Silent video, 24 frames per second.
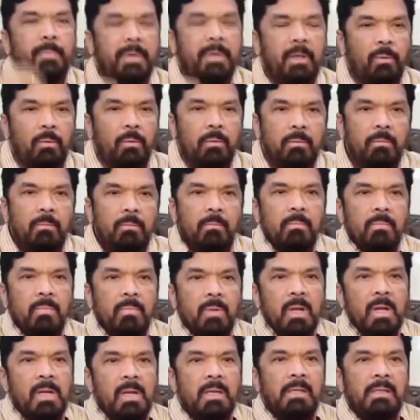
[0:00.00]
మీరు
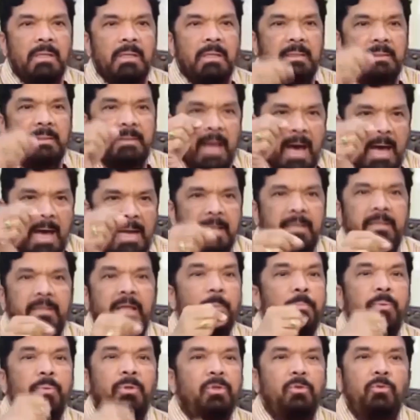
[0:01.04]
దాన్ని
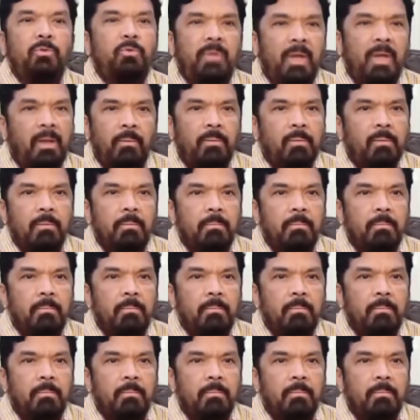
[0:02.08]
తప్పుదిద్దుతారు